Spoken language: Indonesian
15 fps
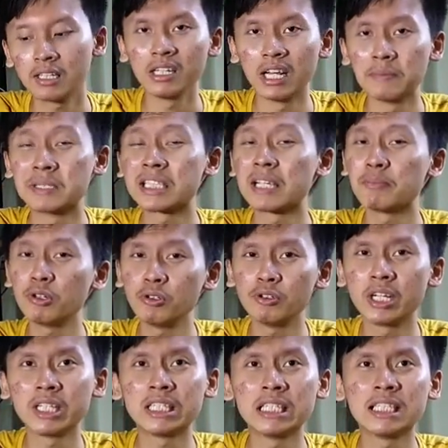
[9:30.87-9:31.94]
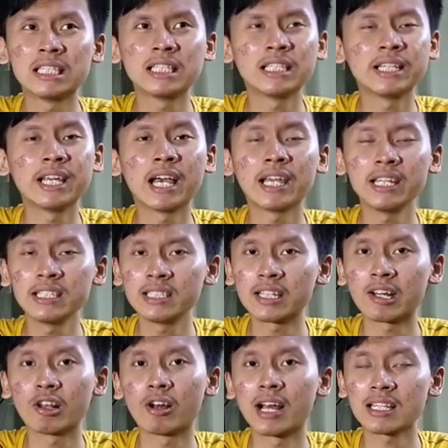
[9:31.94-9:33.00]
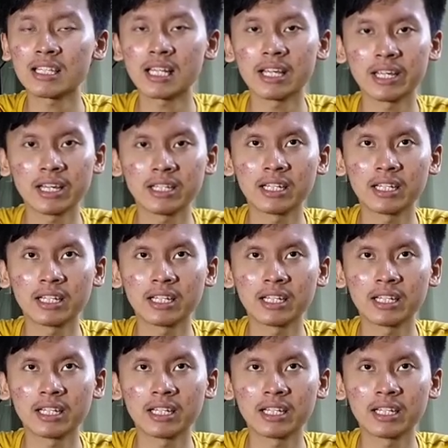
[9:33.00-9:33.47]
dan meskipun udah disediain sih kalau nggak salah ya